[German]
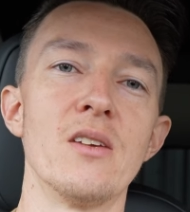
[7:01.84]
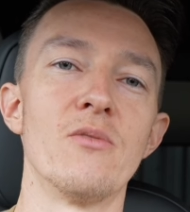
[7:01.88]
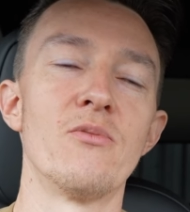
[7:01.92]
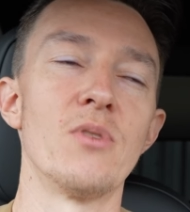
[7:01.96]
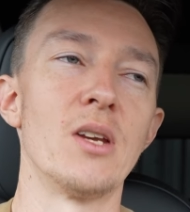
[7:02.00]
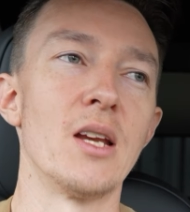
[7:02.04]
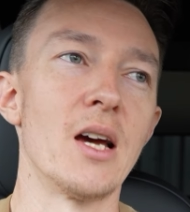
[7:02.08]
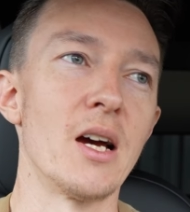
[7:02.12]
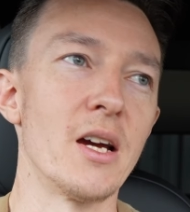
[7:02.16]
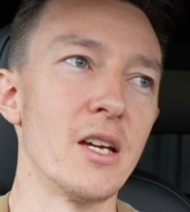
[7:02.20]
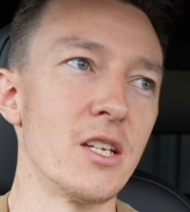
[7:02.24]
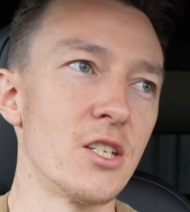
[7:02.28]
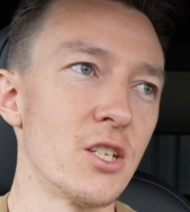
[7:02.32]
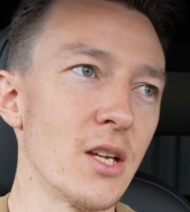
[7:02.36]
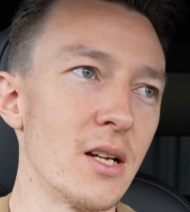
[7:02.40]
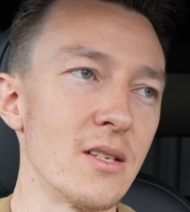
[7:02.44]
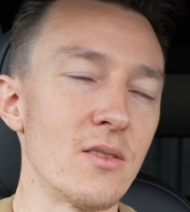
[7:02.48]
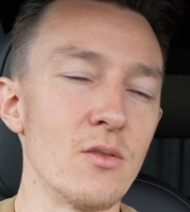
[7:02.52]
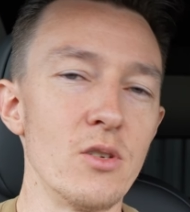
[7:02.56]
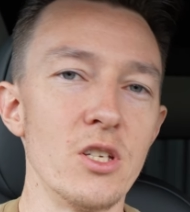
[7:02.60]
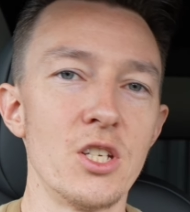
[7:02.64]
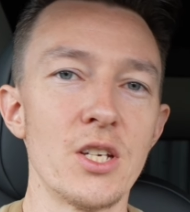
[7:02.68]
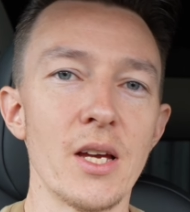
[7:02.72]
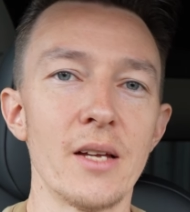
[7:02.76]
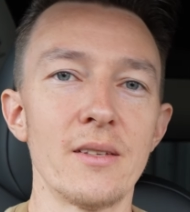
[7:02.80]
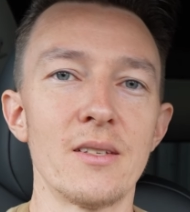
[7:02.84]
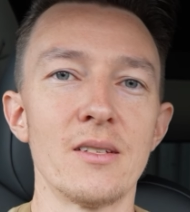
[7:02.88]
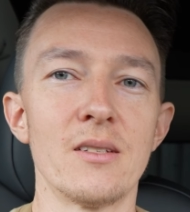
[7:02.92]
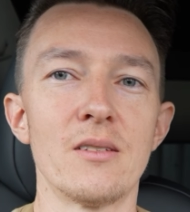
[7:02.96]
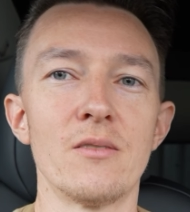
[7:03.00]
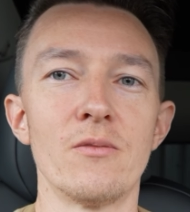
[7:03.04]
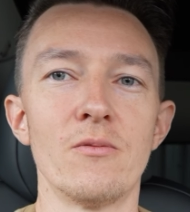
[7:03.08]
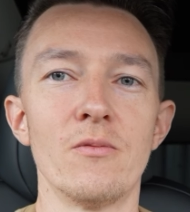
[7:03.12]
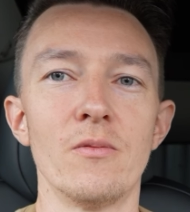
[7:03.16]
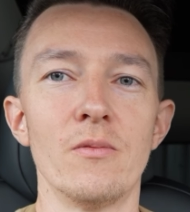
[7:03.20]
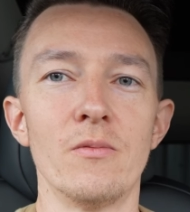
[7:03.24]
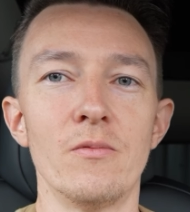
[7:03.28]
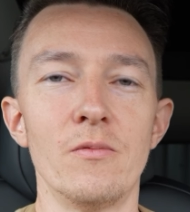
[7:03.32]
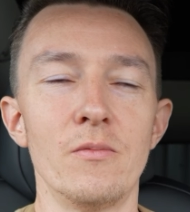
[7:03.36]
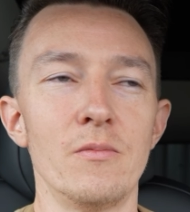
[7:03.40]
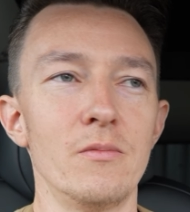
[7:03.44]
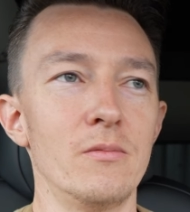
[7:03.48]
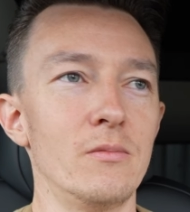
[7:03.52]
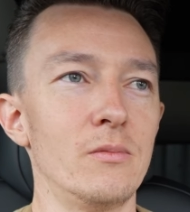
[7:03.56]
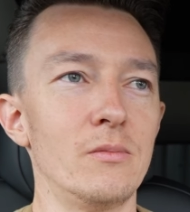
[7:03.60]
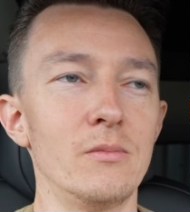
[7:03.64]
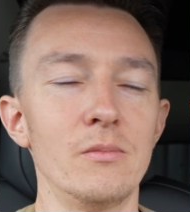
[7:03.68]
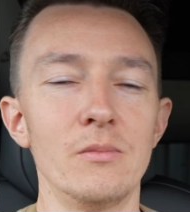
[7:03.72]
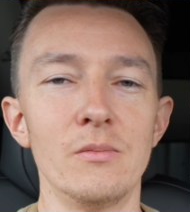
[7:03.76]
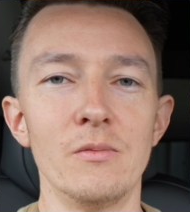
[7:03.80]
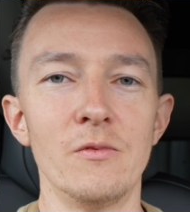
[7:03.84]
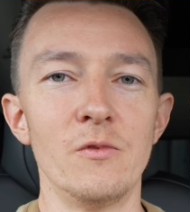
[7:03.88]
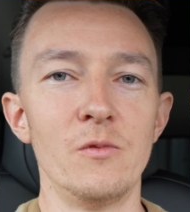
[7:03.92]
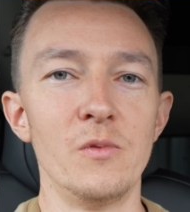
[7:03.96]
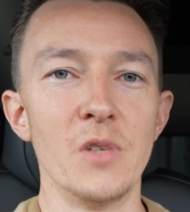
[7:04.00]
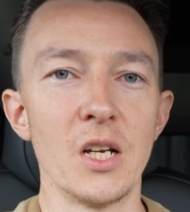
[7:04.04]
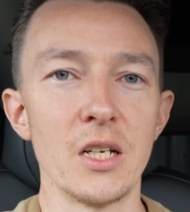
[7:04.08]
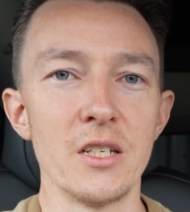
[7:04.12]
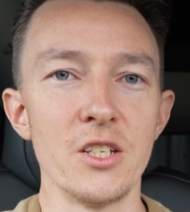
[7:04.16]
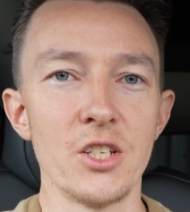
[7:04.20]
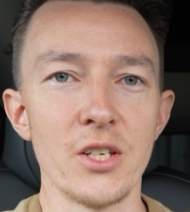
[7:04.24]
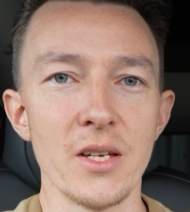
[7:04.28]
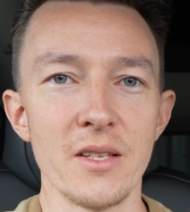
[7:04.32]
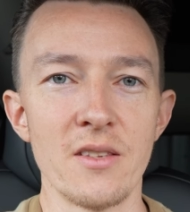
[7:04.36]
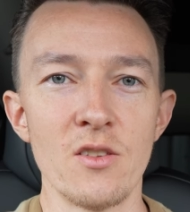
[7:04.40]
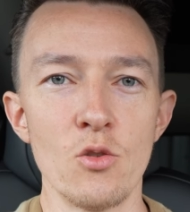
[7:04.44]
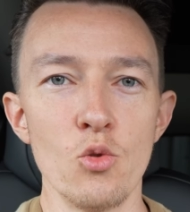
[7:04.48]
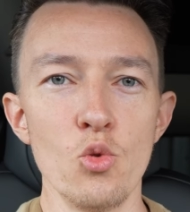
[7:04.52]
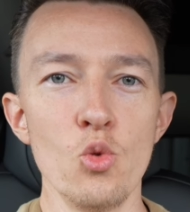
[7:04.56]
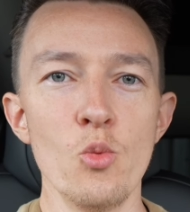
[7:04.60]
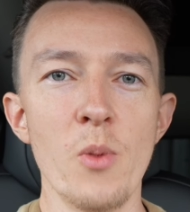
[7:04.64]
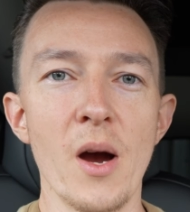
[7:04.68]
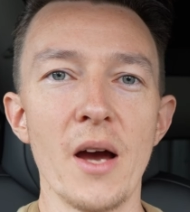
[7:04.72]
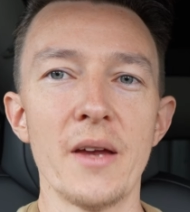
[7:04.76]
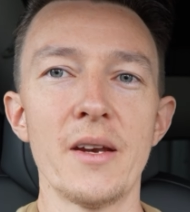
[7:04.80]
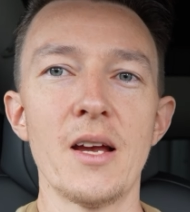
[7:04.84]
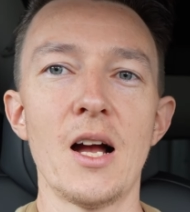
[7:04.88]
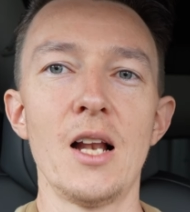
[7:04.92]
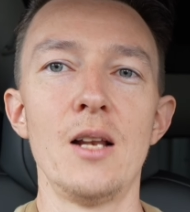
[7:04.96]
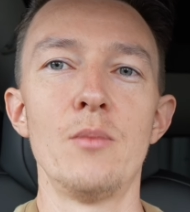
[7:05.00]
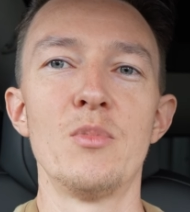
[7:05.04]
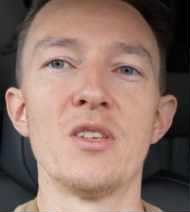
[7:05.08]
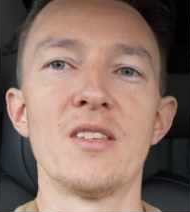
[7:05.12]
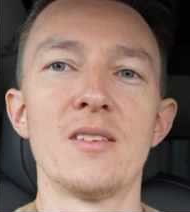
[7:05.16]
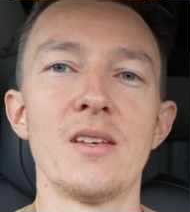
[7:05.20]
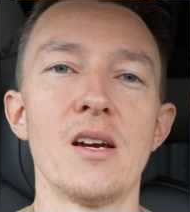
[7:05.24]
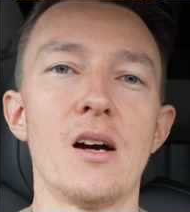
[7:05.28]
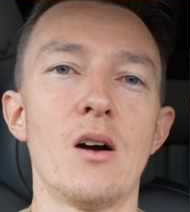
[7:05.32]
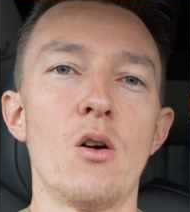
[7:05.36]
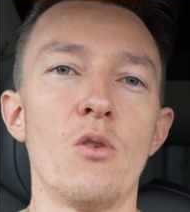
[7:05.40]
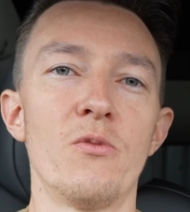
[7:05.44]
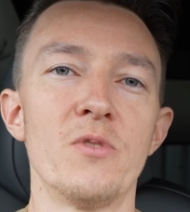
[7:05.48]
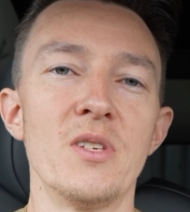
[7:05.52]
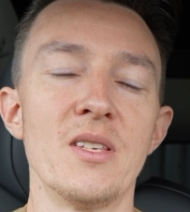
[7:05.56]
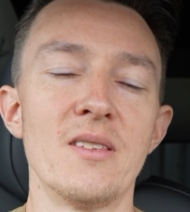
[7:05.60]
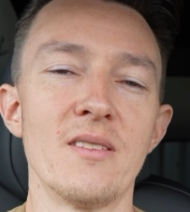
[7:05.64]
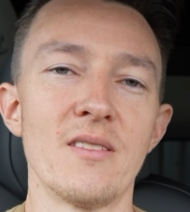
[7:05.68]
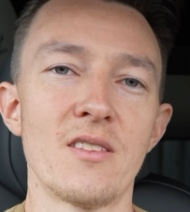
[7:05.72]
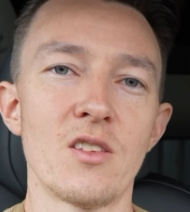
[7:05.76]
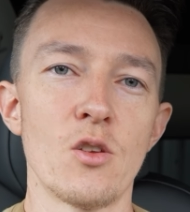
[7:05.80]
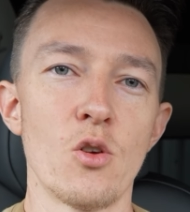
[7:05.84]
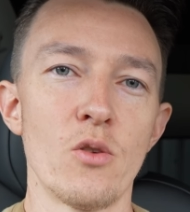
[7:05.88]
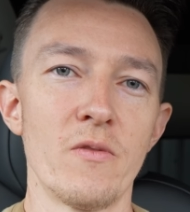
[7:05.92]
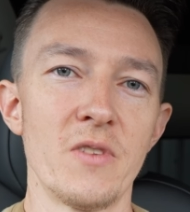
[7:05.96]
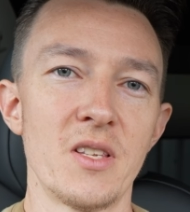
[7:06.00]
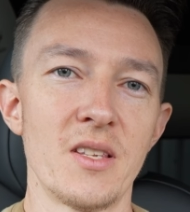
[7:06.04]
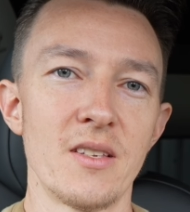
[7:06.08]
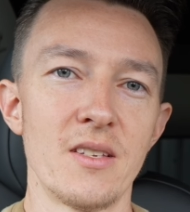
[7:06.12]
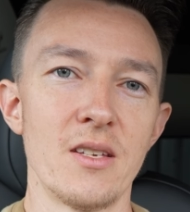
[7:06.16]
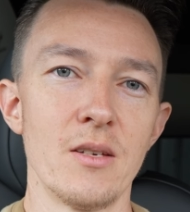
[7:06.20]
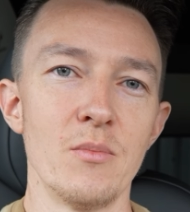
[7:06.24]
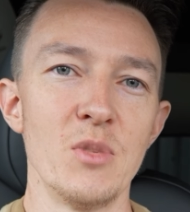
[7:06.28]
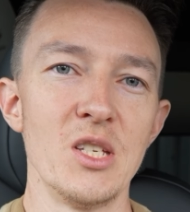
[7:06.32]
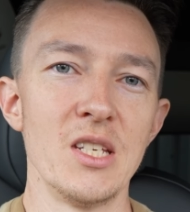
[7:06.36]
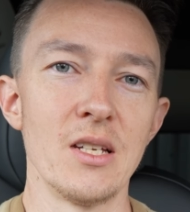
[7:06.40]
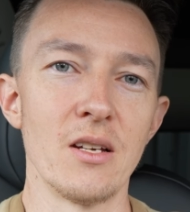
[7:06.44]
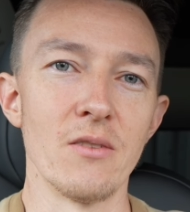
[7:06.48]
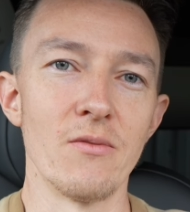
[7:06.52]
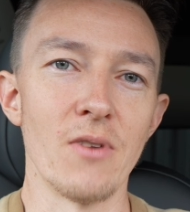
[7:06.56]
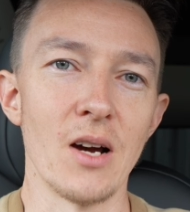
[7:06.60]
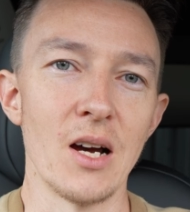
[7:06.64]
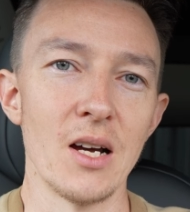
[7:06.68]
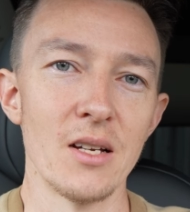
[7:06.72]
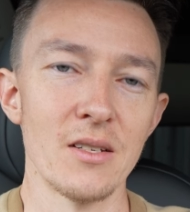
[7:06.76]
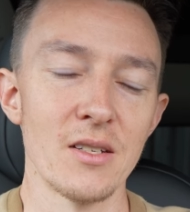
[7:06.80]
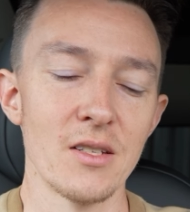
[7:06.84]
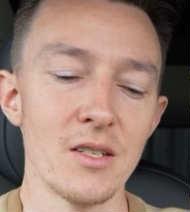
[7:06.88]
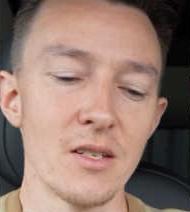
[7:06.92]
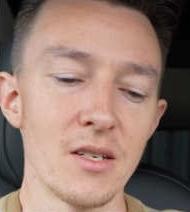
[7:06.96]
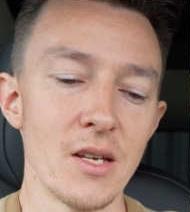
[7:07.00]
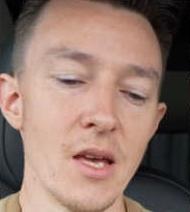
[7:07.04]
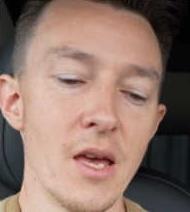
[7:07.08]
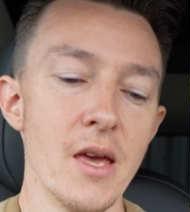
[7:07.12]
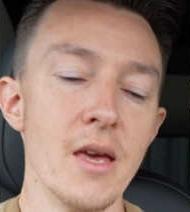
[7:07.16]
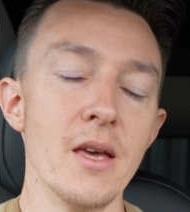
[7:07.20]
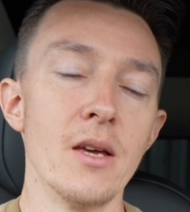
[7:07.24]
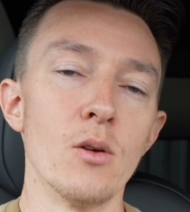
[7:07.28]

ihr vielleicht, also ich hatte wirklich jetzt über ein halbes Jahr auf diesen Servicetermin gewartet